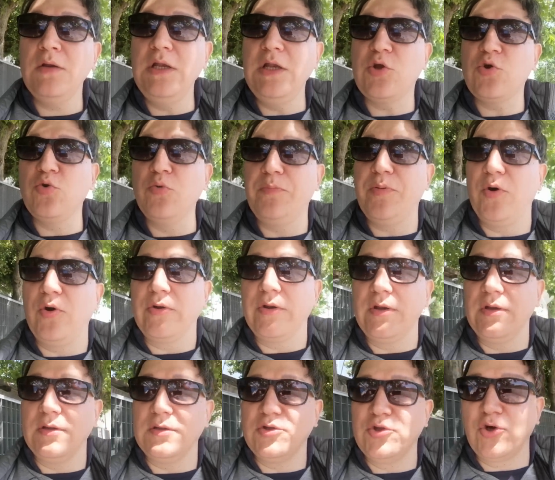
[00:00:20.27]
il
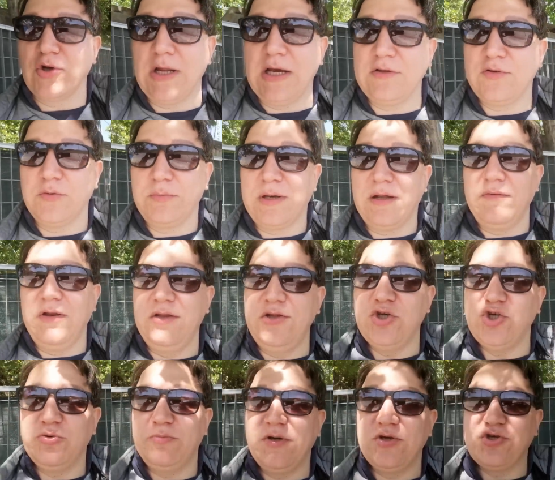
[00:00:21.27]
coupon donato per avere il
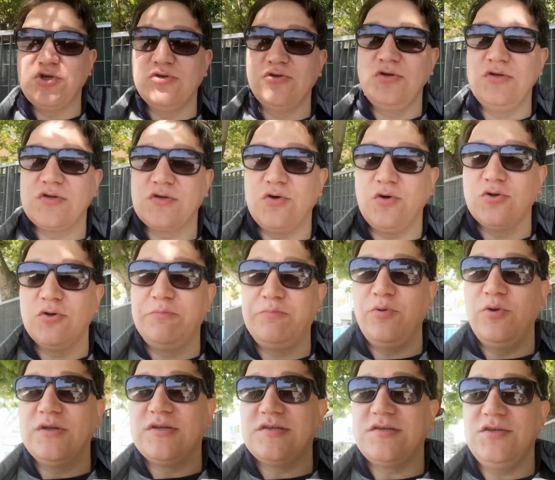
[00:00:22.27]
10% di sconto
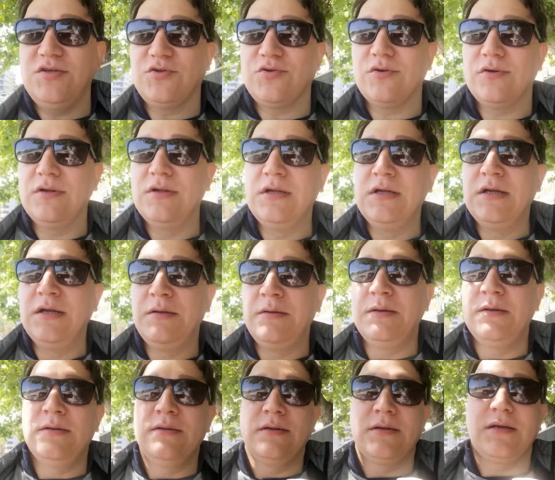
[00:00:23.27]
più il sito
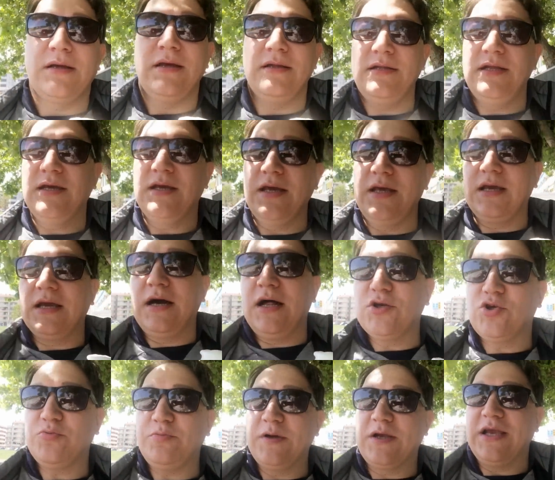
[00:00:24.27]
di Gay
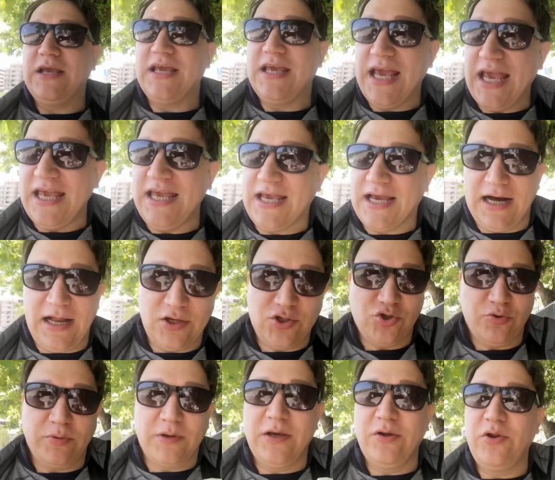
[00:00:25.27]
Calcio perché Gay
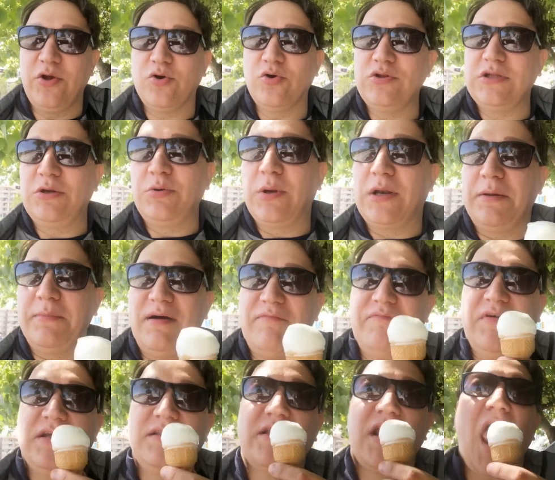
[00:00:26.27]
Calcio perché noi continueremo a
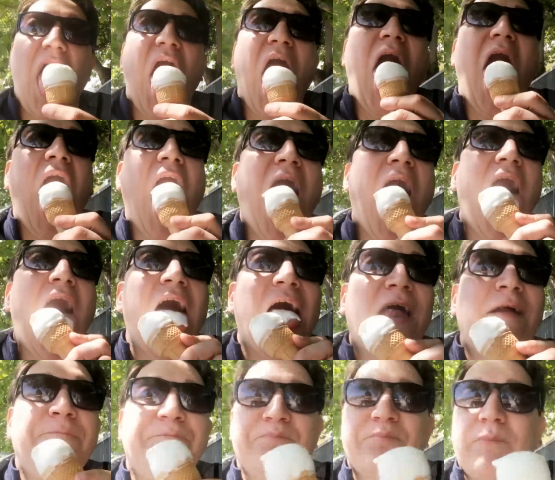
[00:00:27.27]
vendere
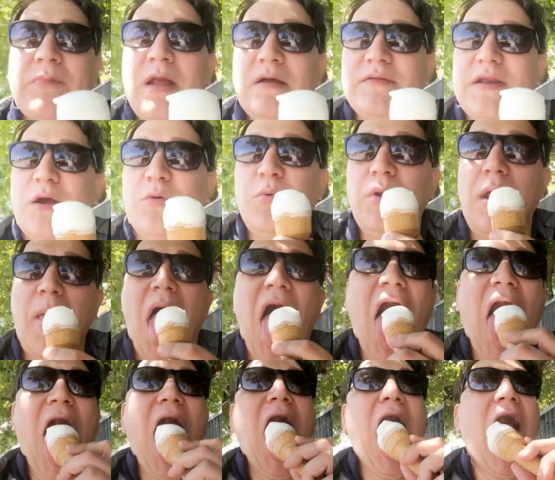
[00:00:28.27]
tranquillamente